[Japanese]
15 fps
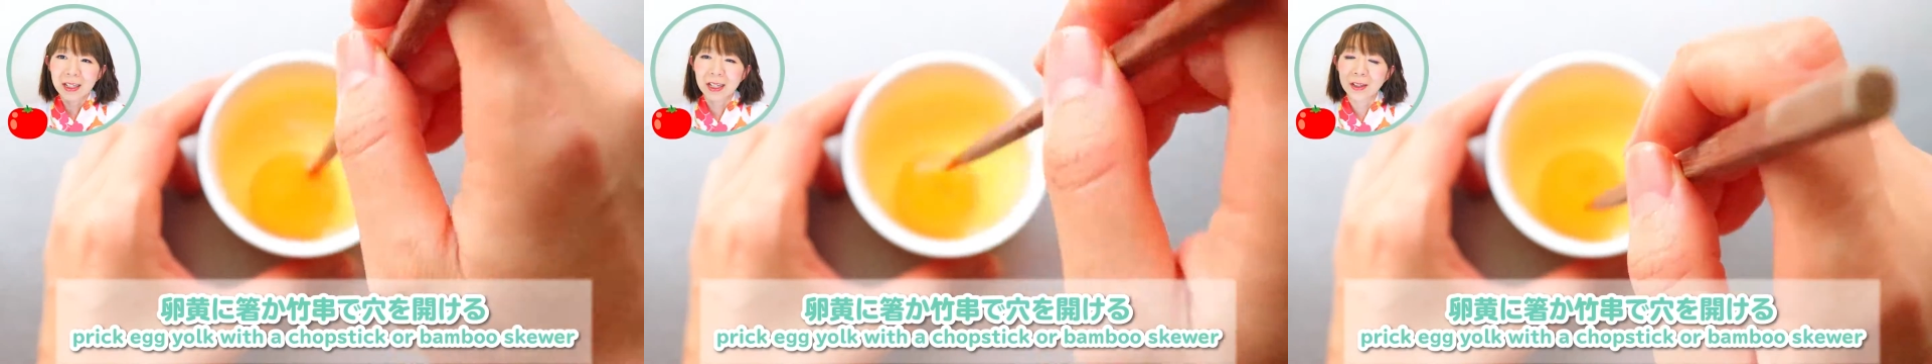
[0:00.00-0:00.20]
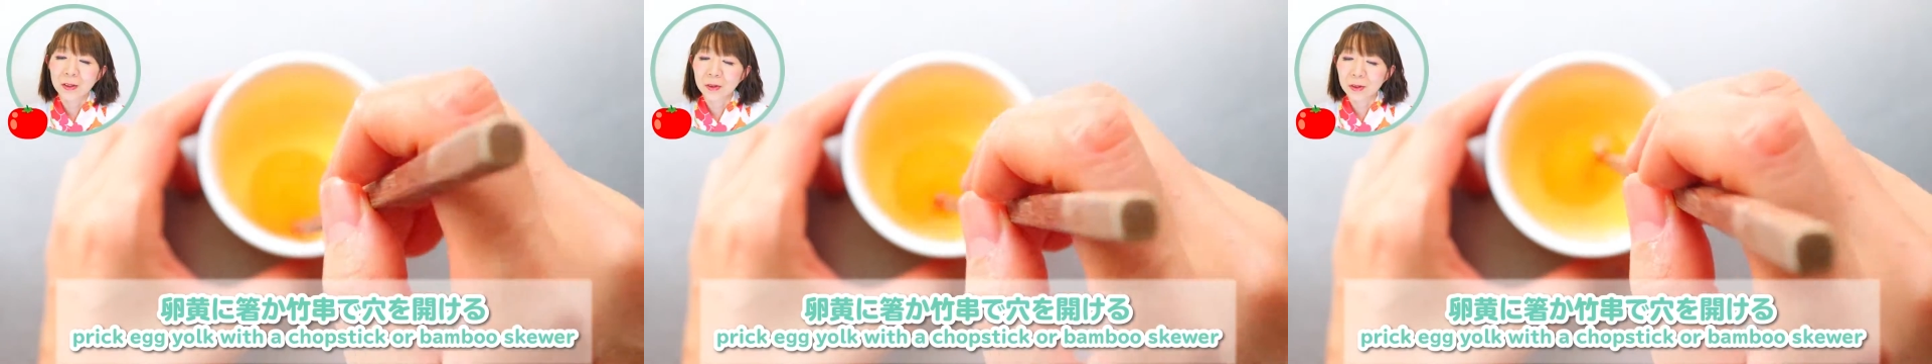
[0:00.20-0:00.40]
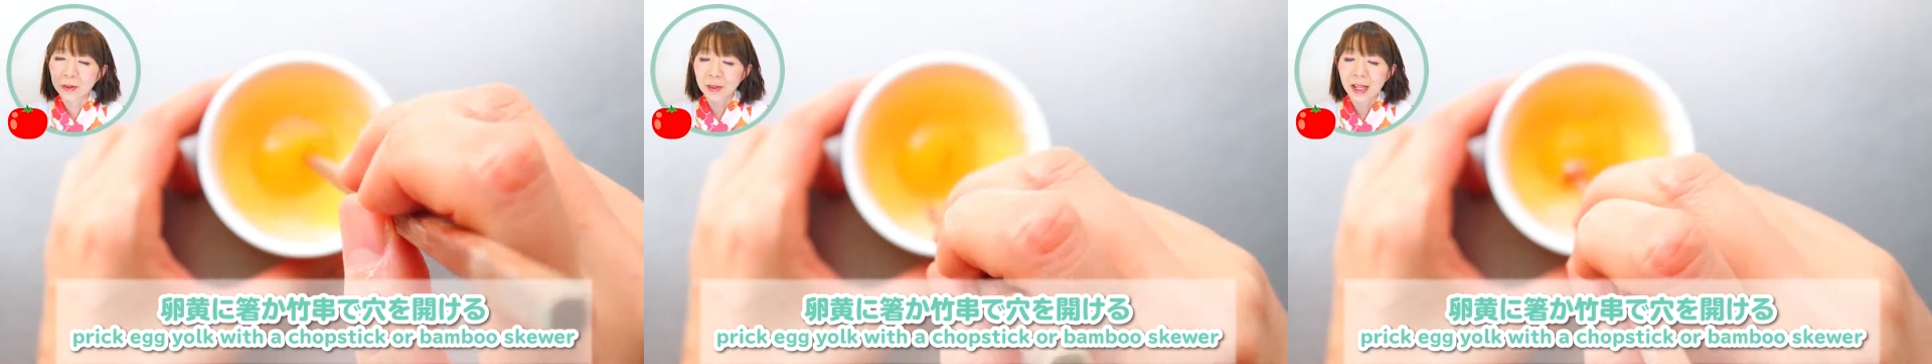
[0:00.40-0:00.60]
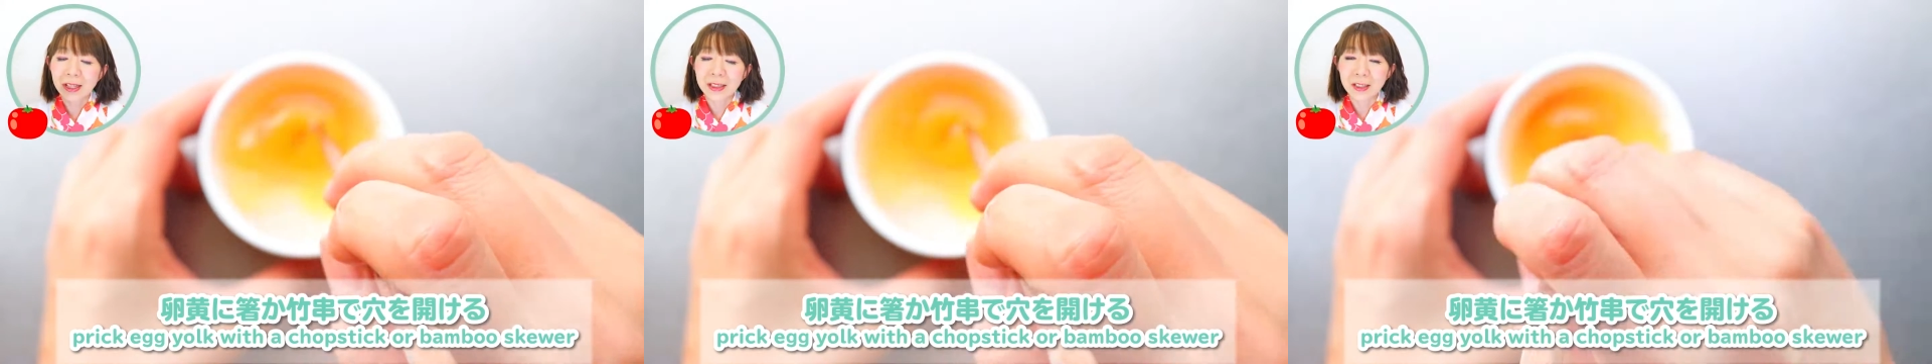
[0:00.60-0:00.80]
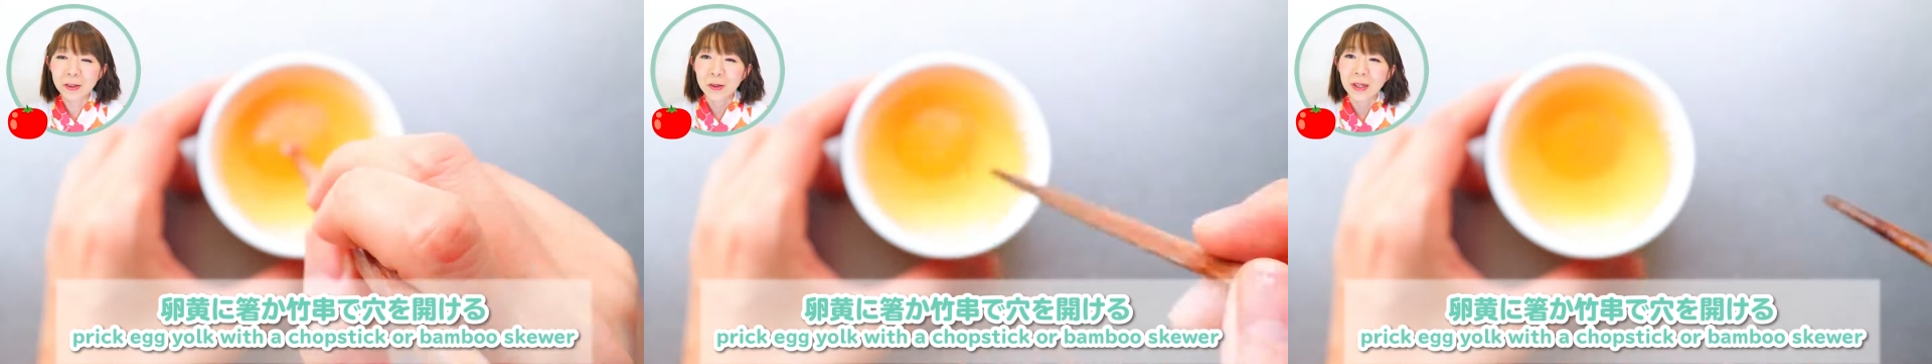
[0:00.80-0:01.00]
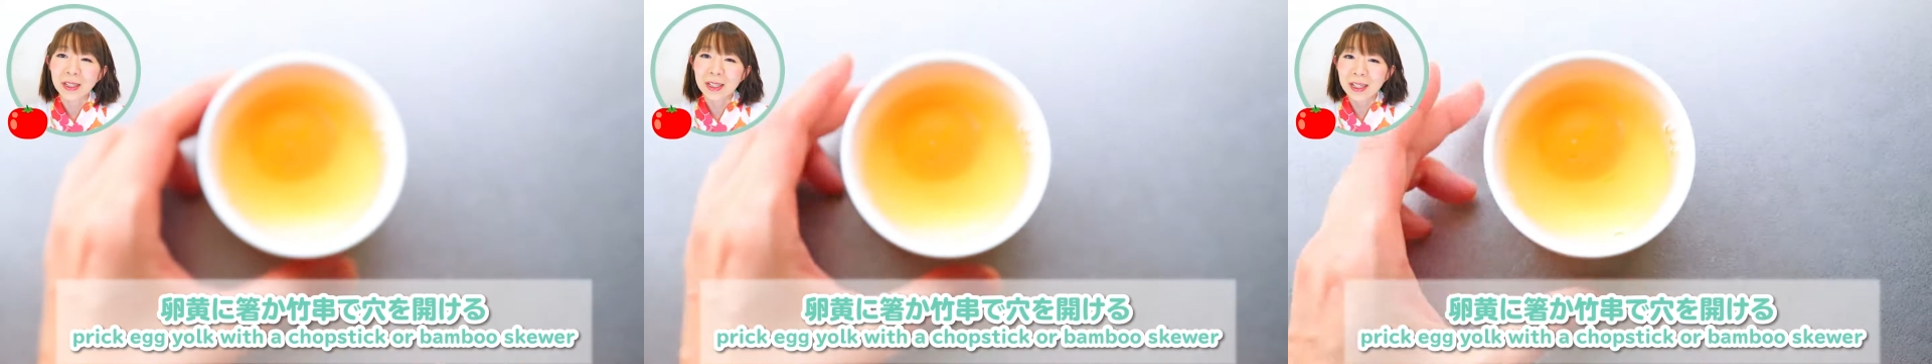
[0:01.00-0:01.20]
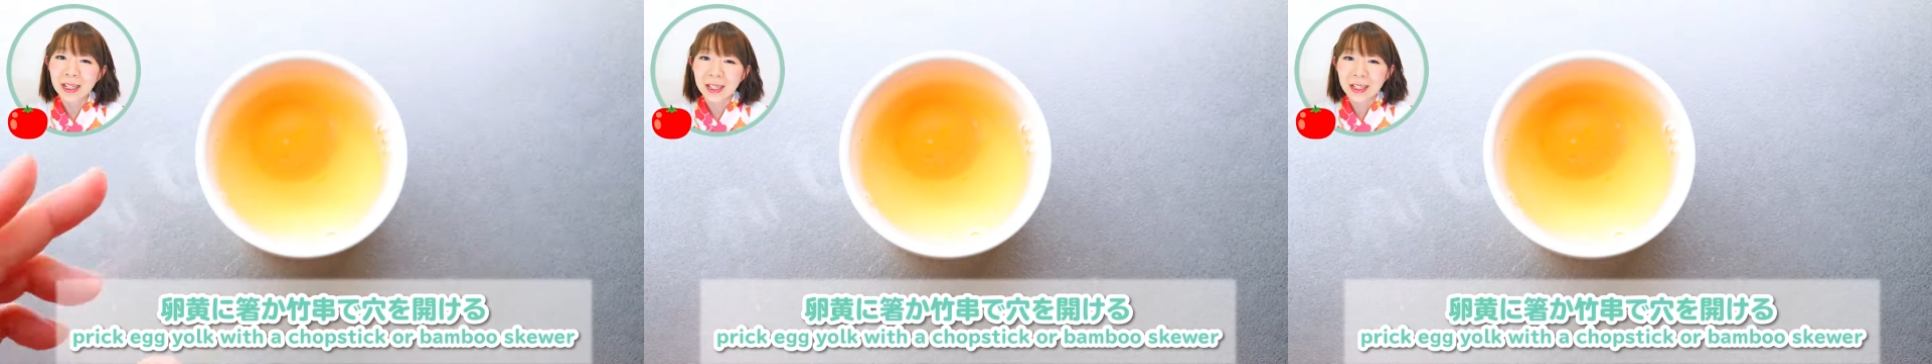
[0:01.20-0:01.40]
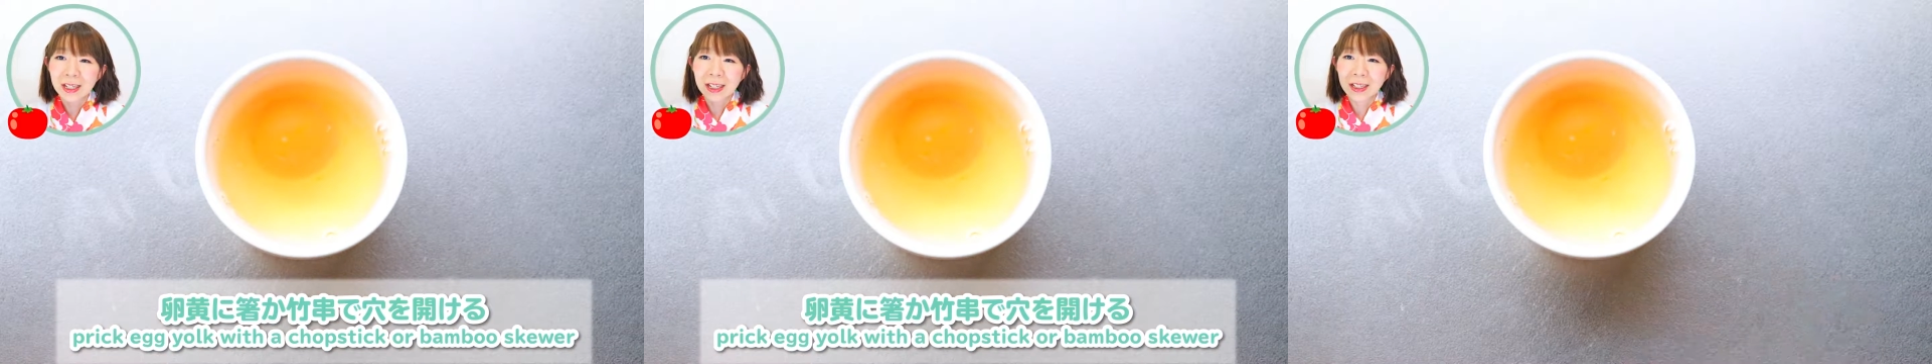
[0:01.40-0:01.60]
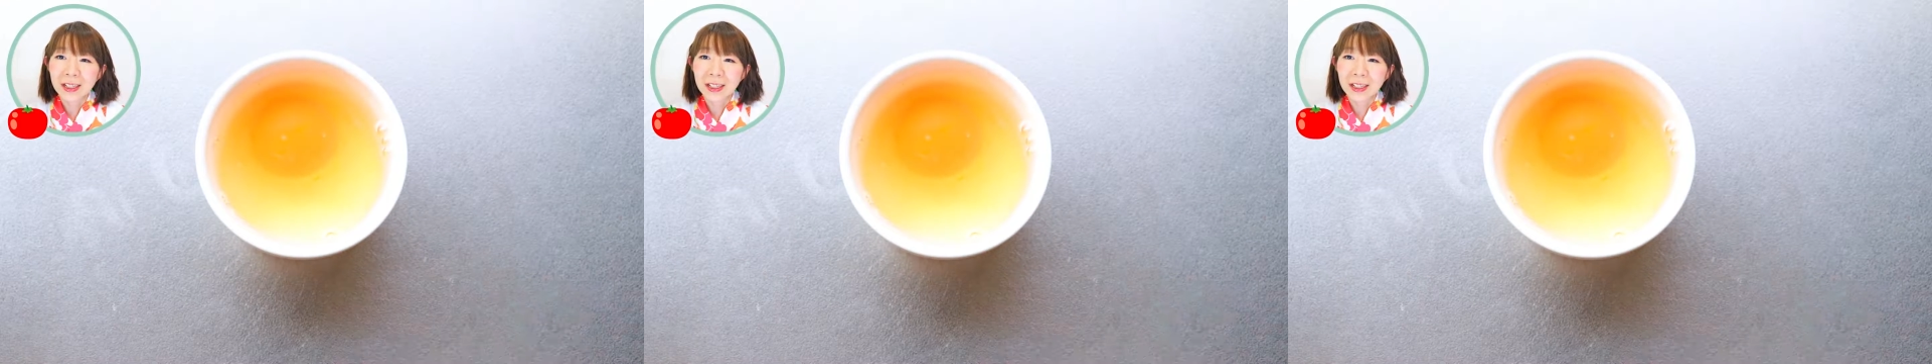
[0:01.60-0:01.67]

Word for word: あの箸とかでね